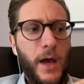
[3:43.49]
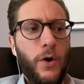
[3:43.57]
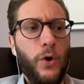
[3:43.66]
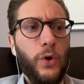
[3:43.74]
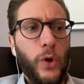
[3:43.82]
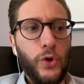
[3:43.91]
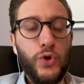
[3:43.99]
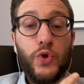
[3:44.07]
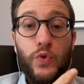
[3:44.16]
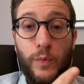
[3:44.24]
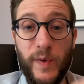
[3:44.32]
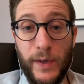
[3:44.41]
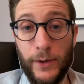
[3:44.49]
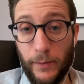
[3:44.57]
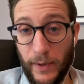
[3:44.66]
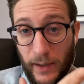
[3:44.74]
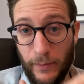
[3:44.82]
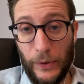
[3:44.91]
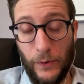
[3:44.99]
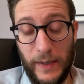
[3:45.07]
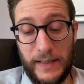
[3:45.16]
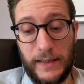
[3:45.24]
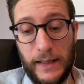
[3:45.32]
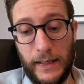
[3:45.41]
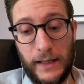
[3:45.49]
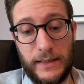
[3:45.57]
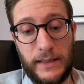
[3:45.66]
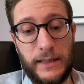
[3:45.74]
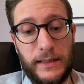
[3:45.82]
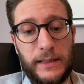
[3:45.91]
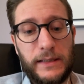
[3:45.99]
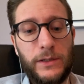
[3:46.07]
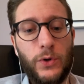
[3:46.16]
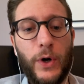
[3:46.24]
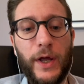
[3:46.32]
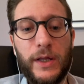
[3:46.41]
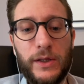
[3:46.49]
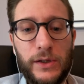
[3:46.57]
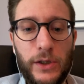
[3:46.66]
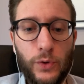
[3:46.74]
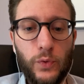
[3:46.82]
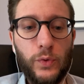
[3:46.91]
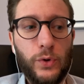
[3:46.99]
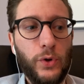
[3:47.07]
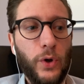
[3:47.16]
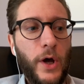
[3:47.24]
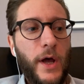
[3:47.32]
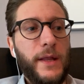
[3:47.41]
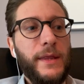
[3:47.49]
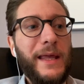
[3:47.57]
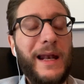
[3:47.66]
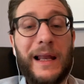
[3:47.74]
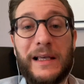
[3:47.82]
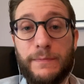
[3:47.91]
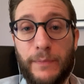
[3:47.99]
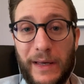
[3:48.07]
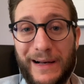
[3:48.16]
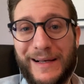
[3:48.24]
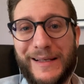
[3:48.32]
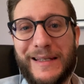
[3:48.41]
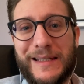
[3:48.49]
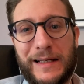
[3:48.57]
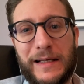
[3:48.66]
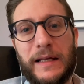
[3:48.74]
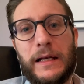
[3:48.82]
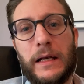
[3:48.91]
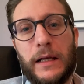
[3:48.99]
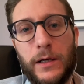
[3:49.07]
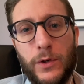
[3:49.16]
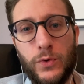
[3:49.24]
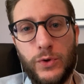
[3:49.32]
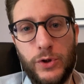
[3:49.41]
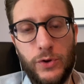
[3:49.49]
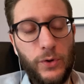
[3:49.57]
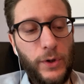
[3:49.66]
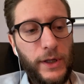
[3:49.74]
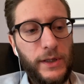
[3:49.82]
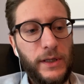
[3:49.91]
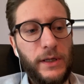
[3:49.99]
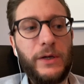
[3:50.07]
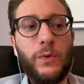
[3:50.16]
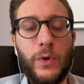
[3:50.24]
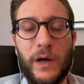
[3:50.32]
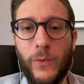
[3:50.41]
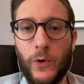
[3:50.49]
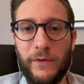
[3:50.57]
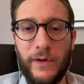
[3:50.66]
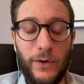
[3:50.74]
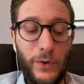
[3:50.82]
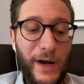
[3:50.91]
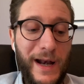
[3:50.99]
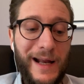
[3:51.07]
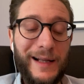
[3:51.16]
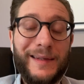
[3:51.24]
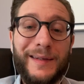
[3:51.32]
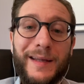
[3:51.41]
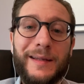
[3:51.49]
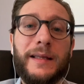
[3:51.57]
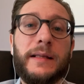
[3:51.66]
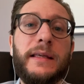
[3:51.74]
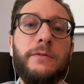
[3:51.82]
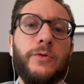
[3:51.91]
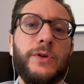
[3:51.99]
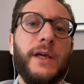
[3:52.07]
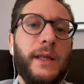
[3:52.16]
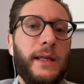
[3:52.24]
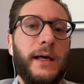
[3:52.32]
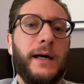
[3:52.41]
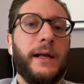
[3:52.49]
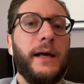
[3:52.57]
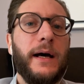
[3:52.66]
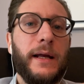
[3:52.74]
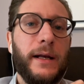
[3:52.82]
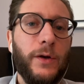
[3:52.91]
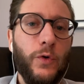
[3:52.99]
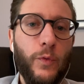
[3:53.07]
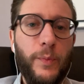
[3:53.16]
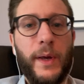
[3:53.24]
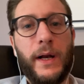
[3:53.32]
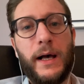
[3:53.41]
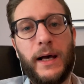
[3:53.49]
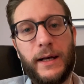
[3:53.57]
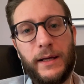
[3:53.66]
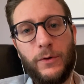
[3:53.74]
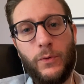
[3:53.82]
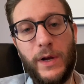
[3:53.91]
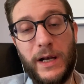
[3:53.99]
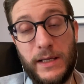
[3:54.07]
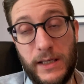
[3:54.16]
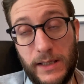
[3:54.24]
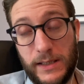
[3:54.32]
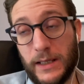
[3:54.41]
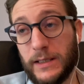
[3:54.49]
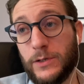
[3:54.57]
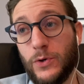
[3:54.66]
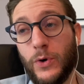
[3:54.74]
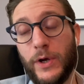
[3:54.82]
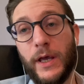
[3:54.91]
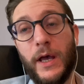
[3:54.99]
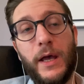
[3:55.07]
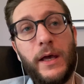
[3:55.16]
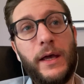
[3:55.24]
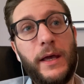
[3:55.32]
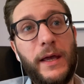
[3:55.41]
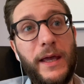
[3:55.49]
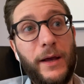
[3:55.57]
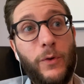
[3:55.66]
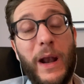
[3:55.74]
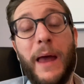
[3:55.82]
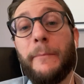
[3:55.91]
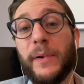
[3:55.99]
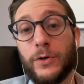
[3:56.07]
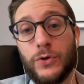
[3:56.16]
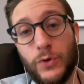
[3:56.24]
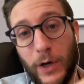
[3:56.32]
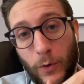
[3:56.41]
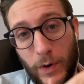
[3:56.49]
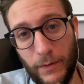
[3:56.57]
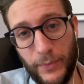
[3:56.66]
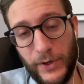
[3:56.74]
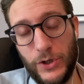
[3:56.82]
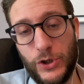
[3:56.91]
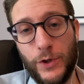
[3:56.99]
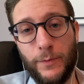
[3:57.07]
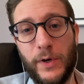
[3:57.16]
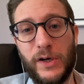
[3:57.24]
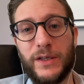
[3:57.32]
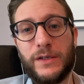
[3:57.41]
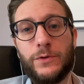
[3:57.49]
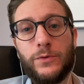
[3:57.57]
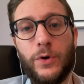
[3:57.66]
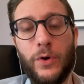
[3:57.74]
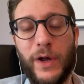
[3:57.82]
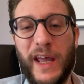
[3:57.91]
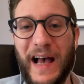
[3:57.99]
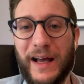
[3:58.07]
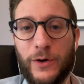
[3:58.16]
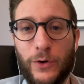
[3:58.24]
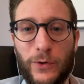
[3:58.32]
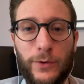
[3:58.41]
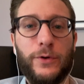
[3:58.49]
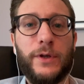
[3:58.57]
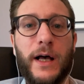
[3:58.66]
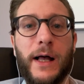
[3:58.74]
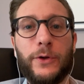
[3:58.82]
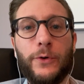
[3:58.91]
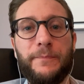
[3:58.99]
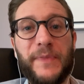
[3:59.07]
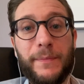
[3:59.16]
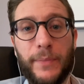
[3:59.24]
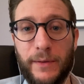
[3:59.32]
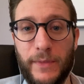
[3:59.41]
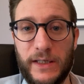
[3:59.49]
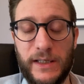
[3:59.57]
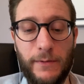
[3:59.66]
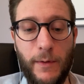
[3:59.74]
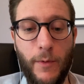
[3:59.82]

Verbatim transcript: ho subito, perché poi questa è la sensazione, di tutto nella speranza, nell'illusione di un amore vero, nel tentativo di andare a recuperare quelle sensazioni eh, e quella persona, quel principe azzurro che hanno connotato i primissimi